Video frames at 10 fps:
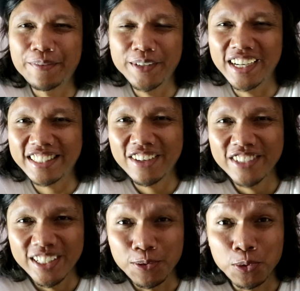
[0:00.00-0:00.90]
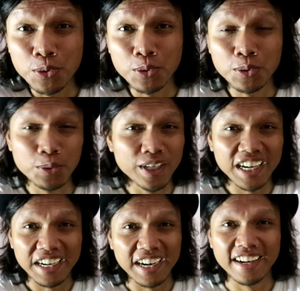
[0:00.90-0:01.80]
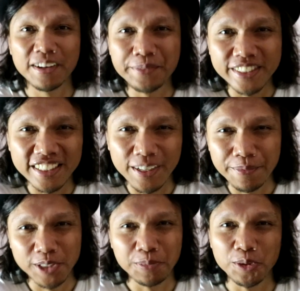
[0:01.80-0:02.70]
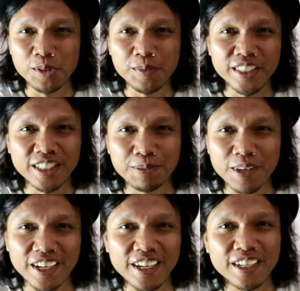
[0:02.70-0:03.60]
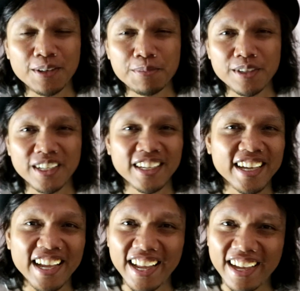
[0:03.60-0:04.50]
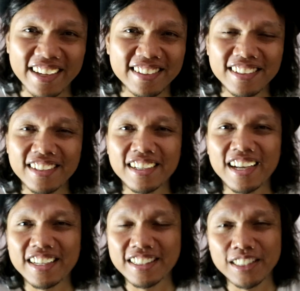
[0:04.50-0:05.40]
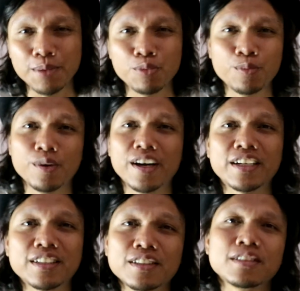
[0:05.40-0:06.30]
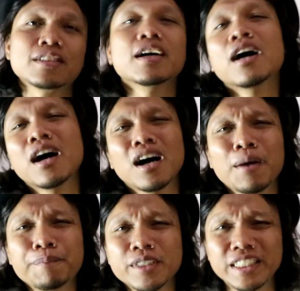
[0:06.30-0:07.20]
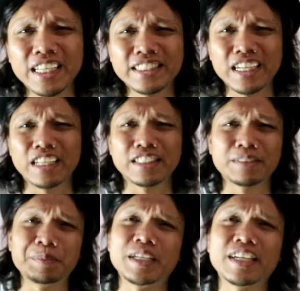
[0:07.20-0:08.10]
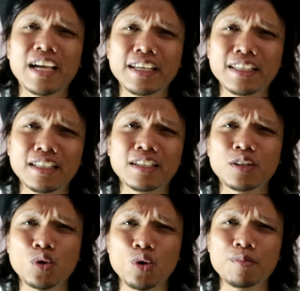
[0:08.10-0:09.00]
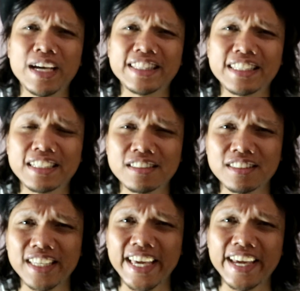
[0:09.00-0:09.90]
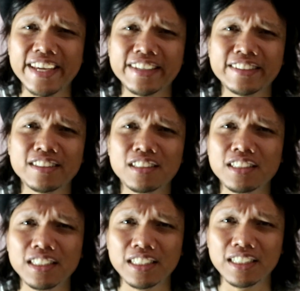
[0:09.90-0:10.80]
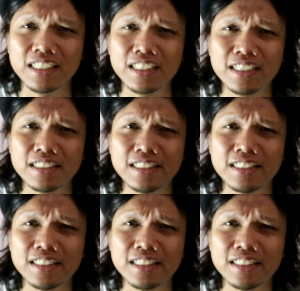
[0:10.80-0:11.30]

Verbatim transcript: tapi nggak tahu nih ujung-ujungnya kadang-kadang bisa sampai 10 menit bahkan lebih ya kali ini saya membuat uh, penjelasan mengenai chromatic scale di